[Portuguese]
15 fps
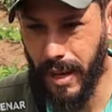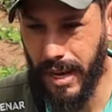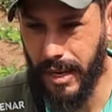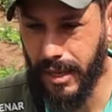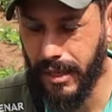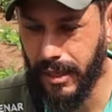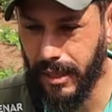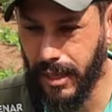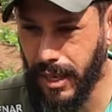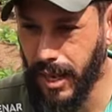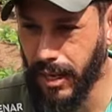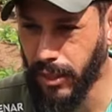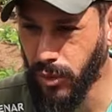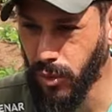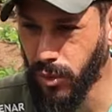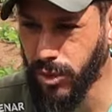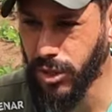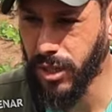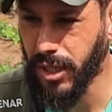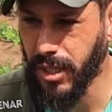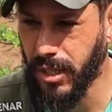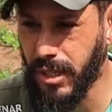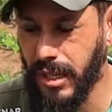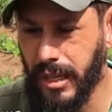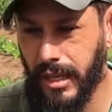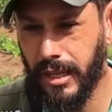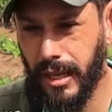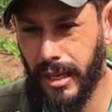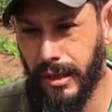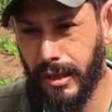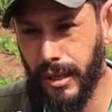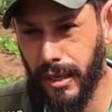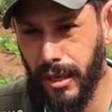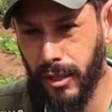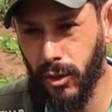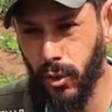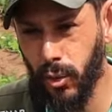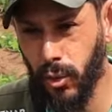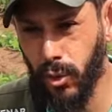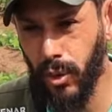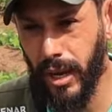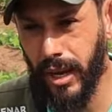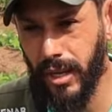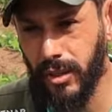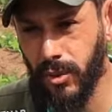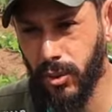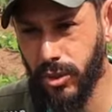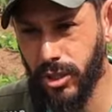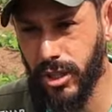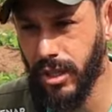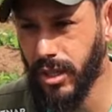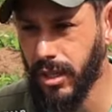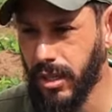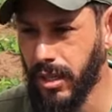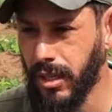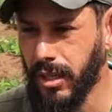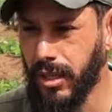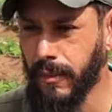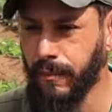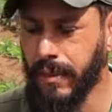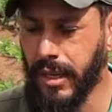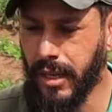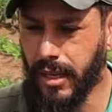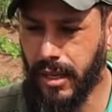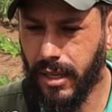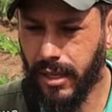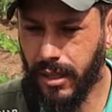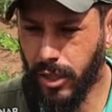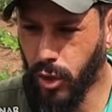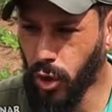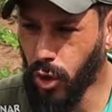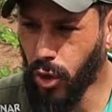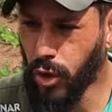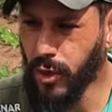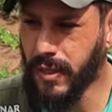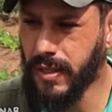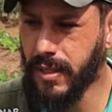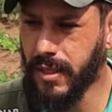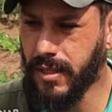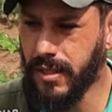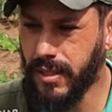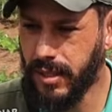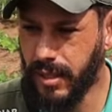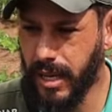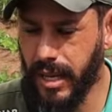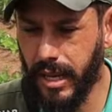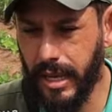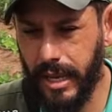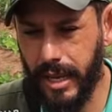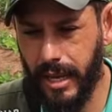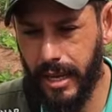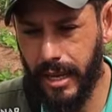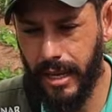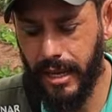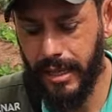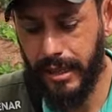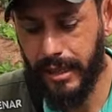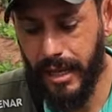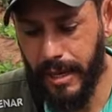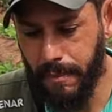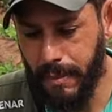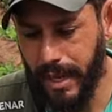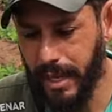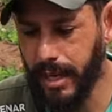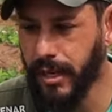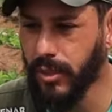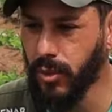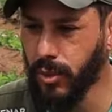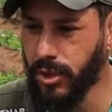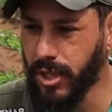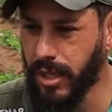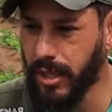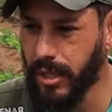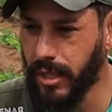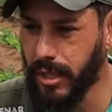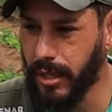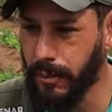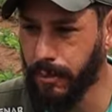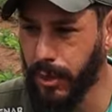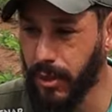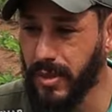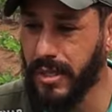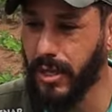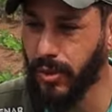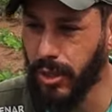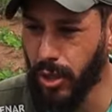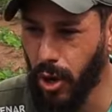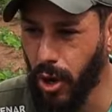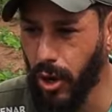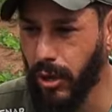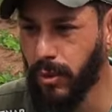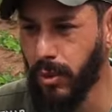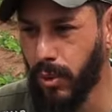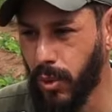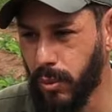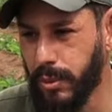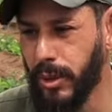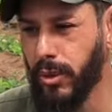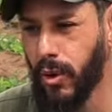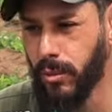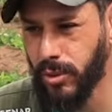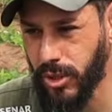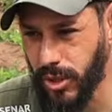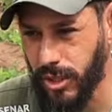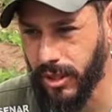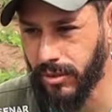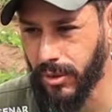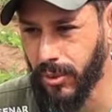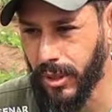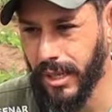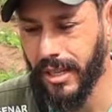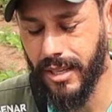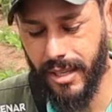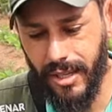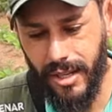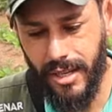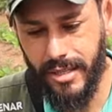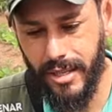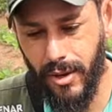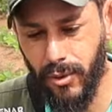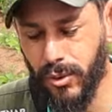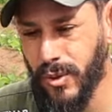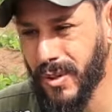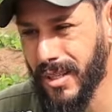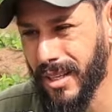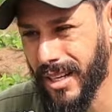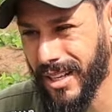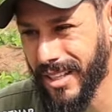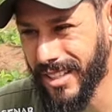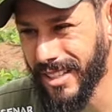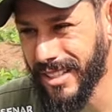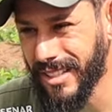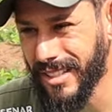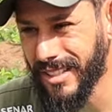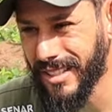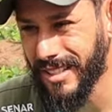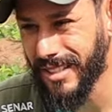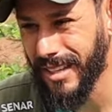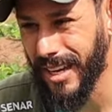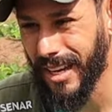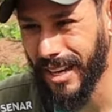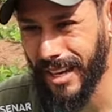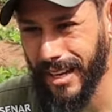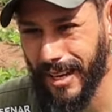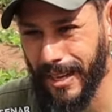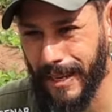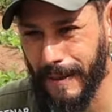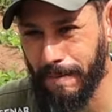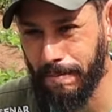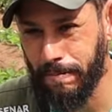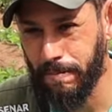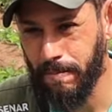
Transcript: para a indústria, né, tanto a indústria de, de doces né, é, e também a indústria de produção de óleo ou biocombustível, que esse é um dos grandes. É,